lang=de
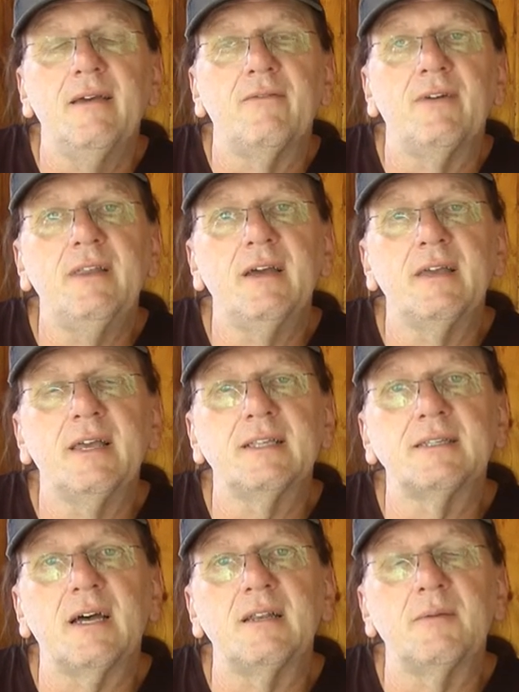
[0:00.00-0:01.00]
Wenn ihr
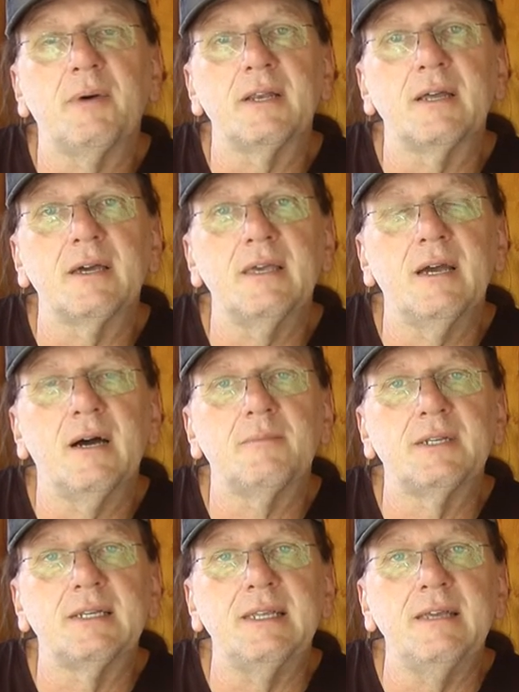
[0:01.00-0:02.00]
jetzt eine Batterie
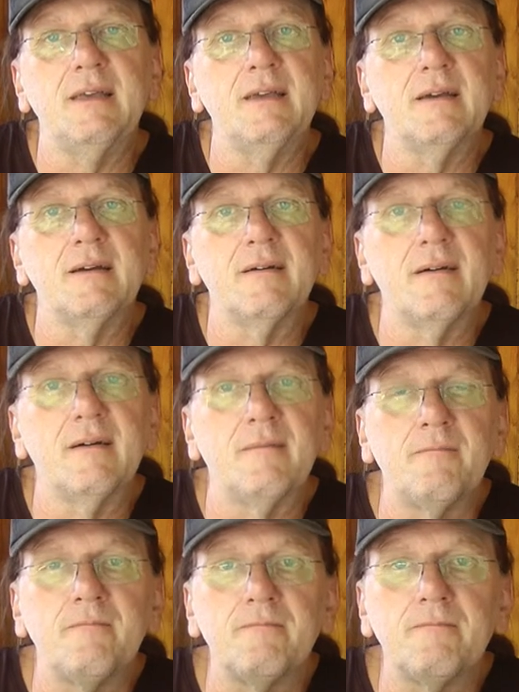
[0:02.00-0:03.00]
habt, die
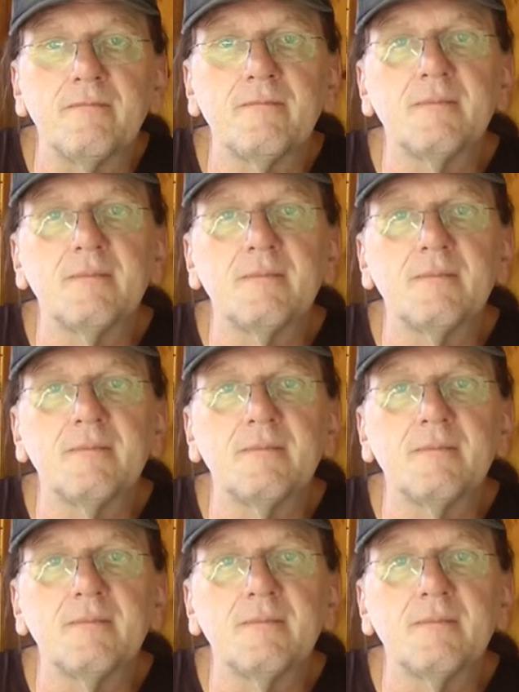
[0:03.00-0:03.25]
ähm,